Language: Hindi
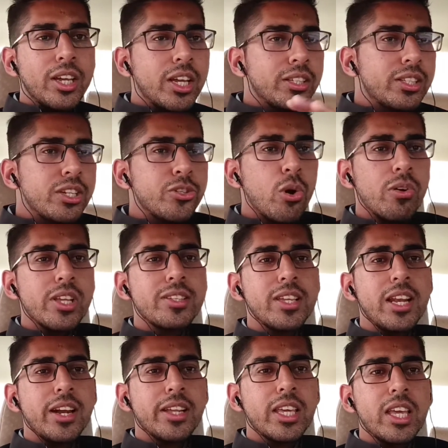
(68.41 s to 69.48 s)
इतनी छोटी सी
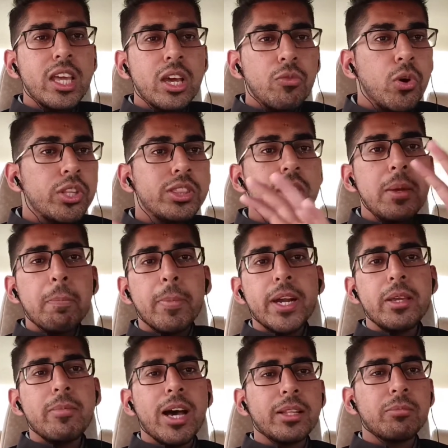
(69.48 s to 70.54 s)
लड़की वो इतनी
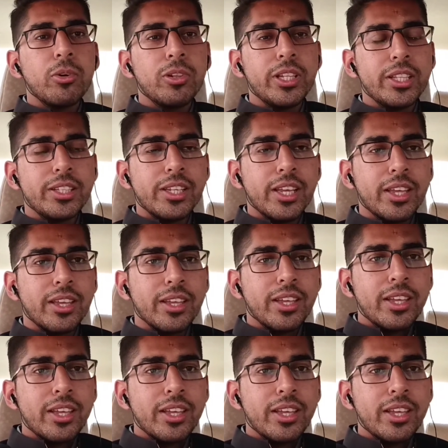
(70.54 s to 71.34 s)
बड़ी बात बोल देती है